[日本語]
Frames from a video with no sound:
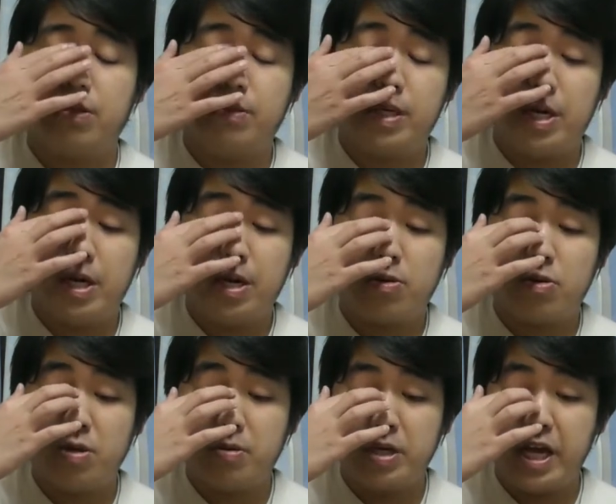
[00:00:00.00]
まあ、こ
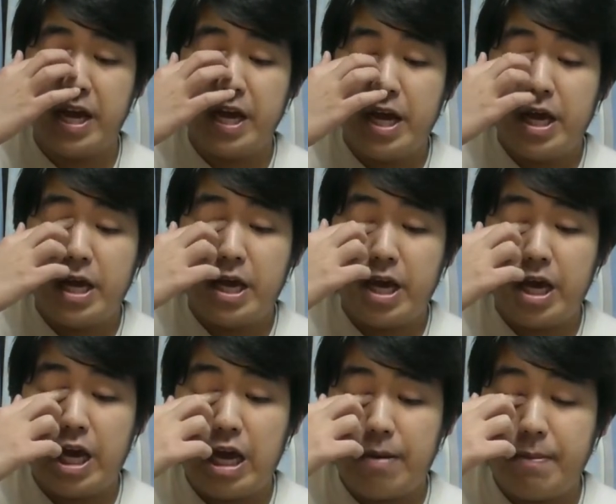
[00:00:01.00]
れもね、
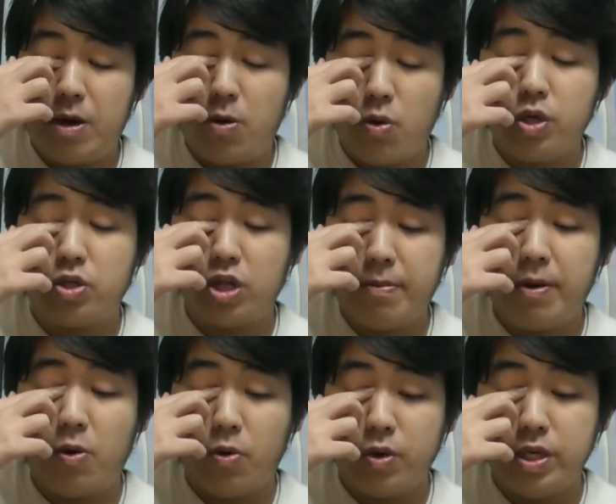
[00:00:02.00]
えー、まあ、多いといえば
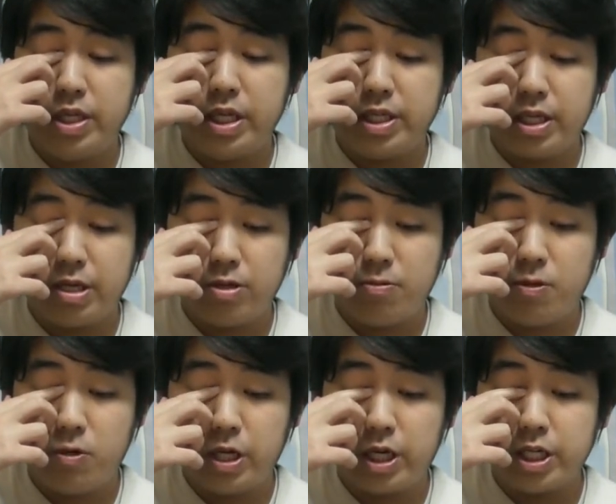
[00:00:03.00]
多いんですけど
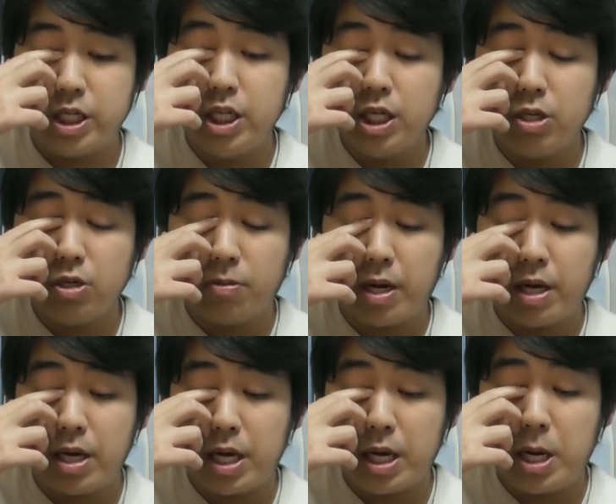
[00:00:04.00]
も、なんか新規の漫
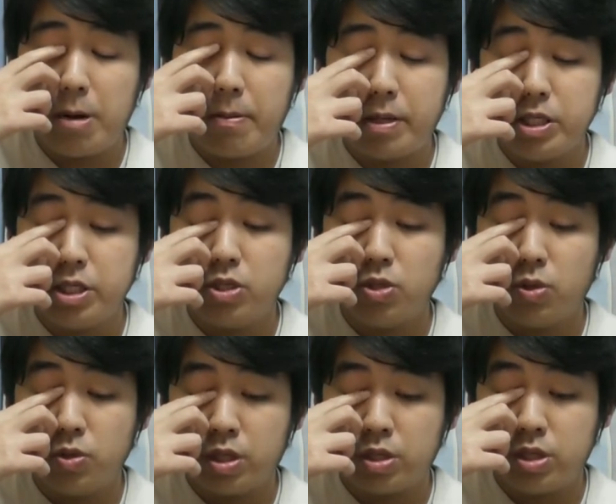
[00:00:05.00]
画が、まあ、
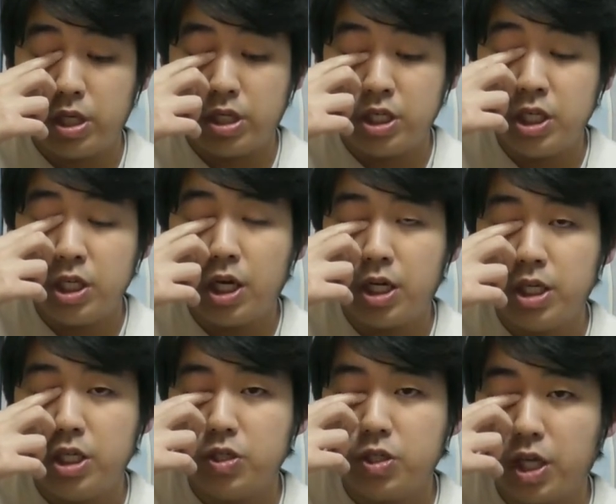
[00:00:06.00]
24冊で、新刊が
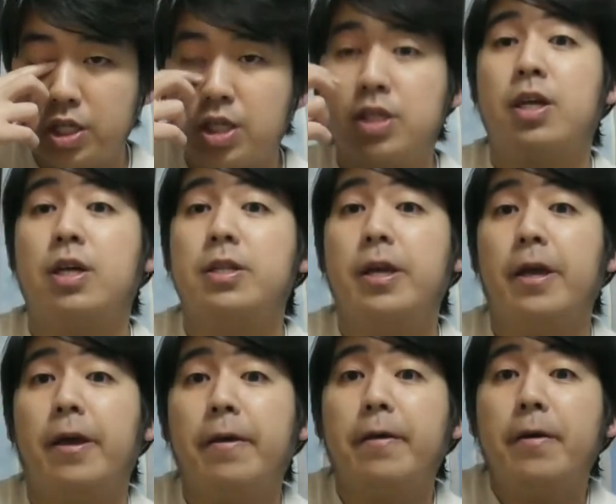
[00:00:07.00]
23冊なん
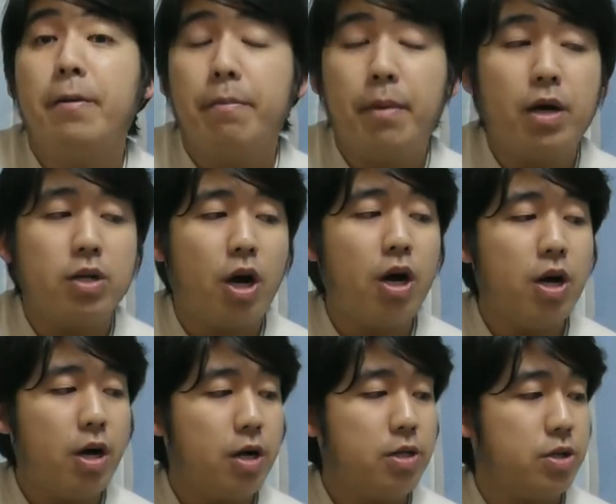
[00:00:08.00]
で、まあ、
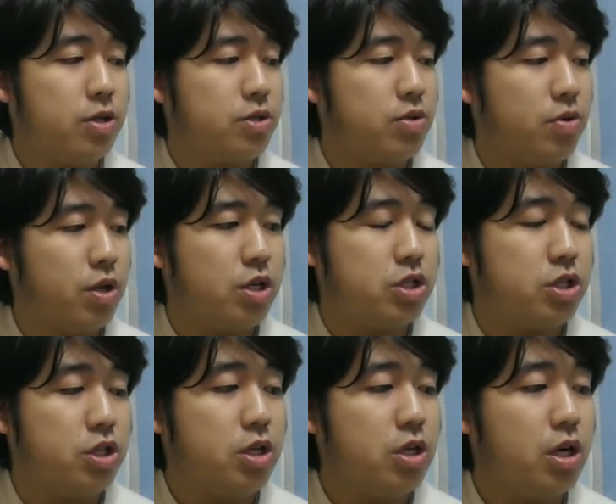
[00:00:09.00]
半々なんですよね。
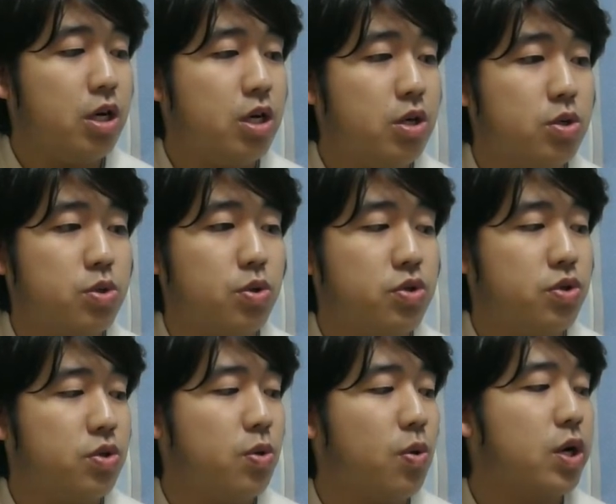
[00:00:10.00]
新刊が予想以上
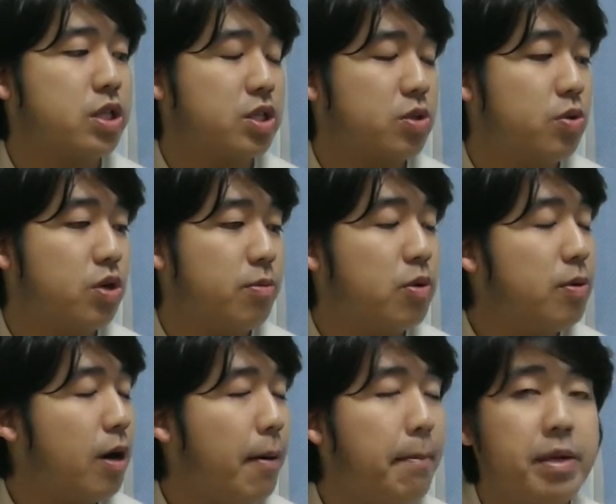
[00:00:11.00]
に多かったというか、僕
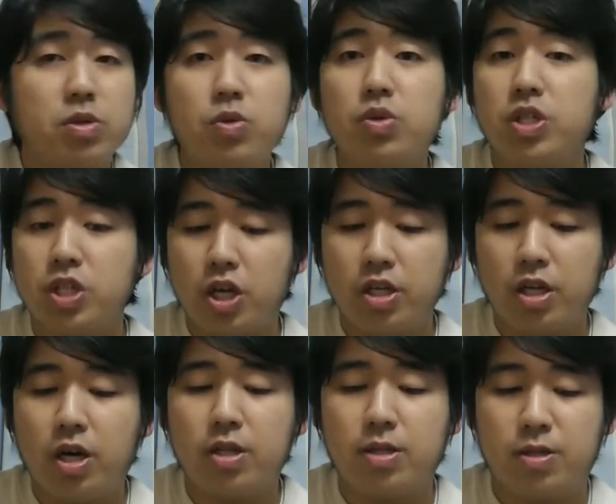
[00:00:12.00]
はあんまそういう実感
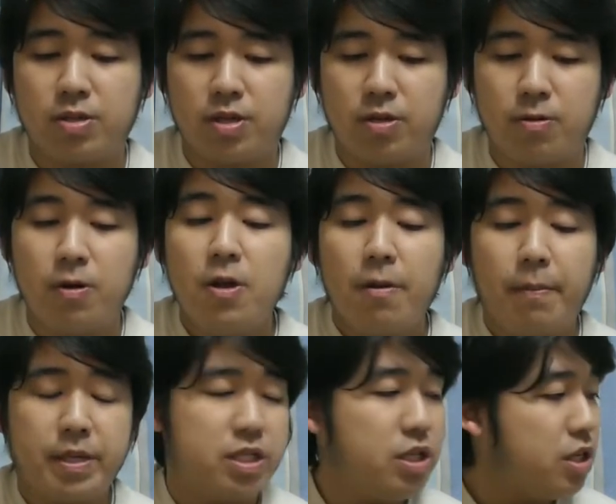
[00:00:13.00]
なかったんですけど、
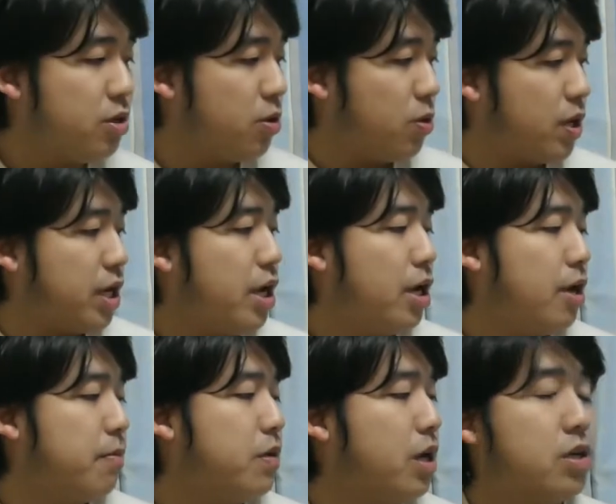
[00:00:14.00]
まあ、新規の方はね、
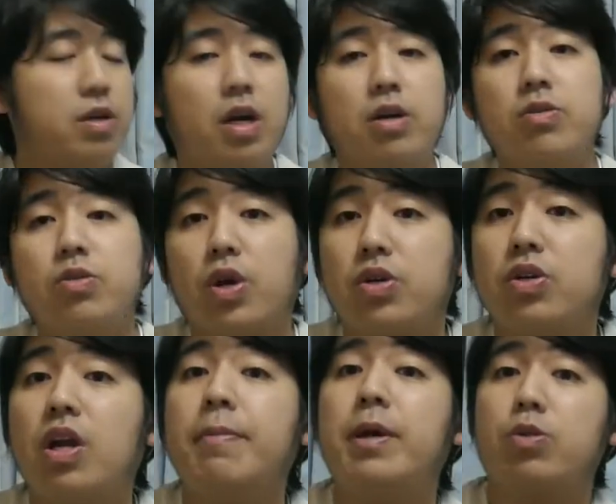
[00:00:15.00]
えー、ブラックラグーンとか
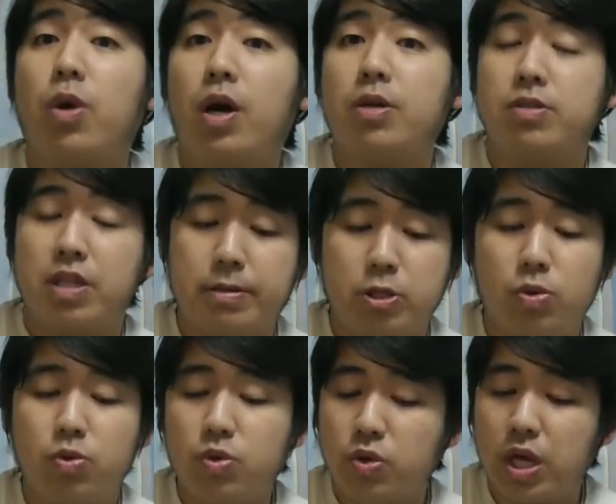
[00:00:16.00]
クラマーとかあるんで、そ
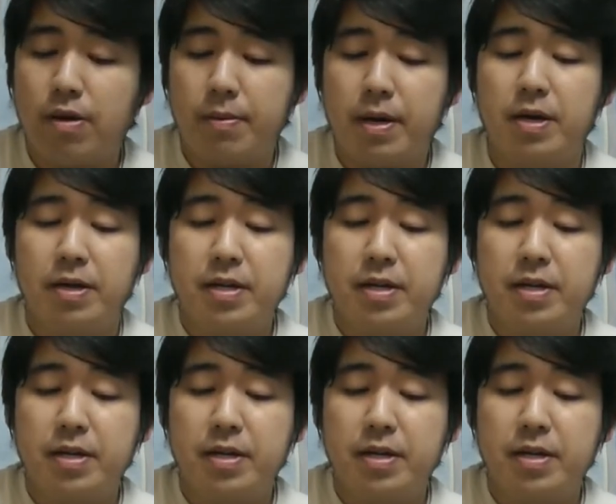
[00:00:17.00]
んぐらいは、